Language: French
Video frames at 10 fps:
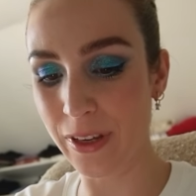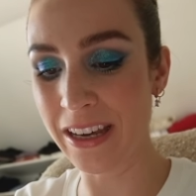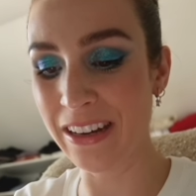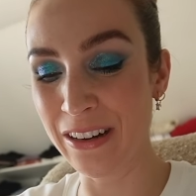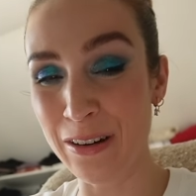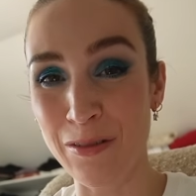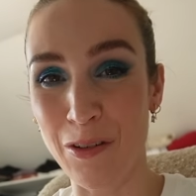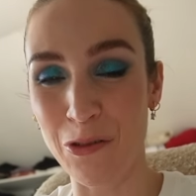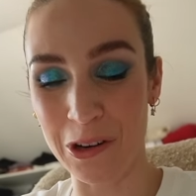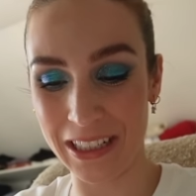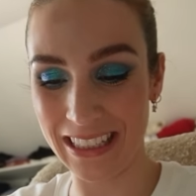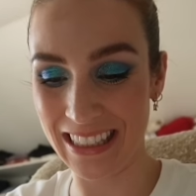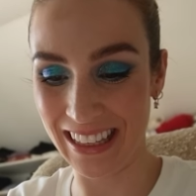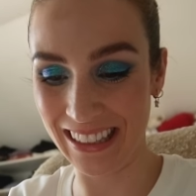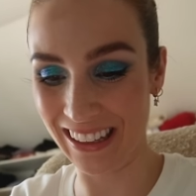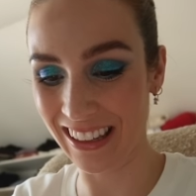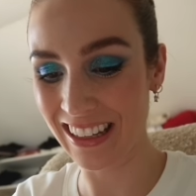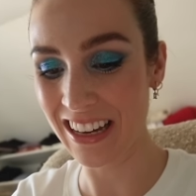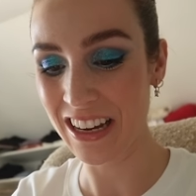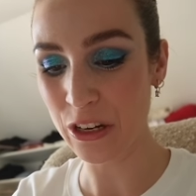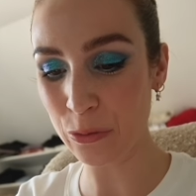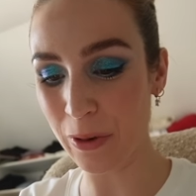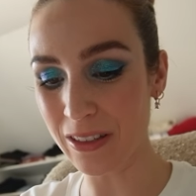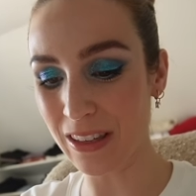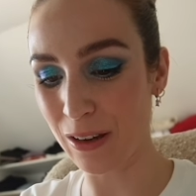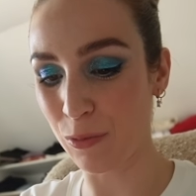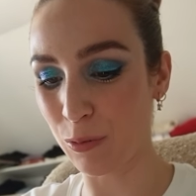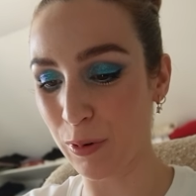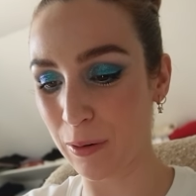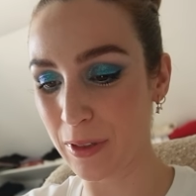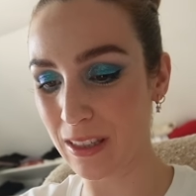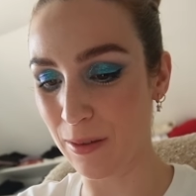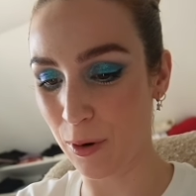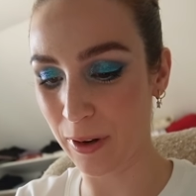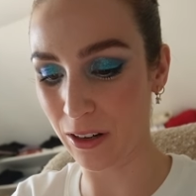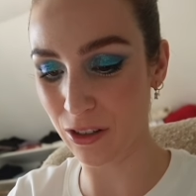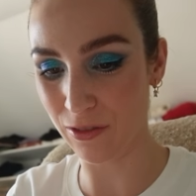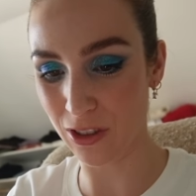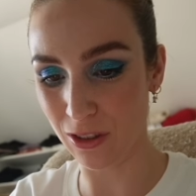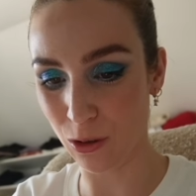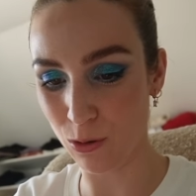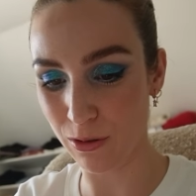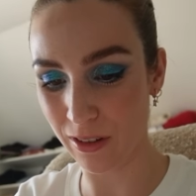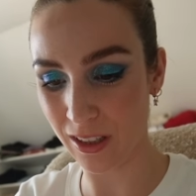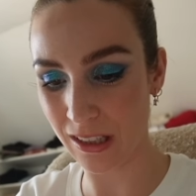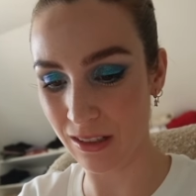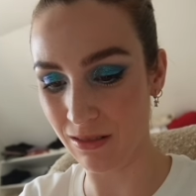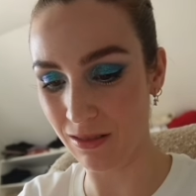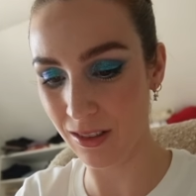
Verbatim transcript: puis on voir ce que ça donne. Je pense que mon premier c'était mon meilleur, j'ai fait genre trois versions.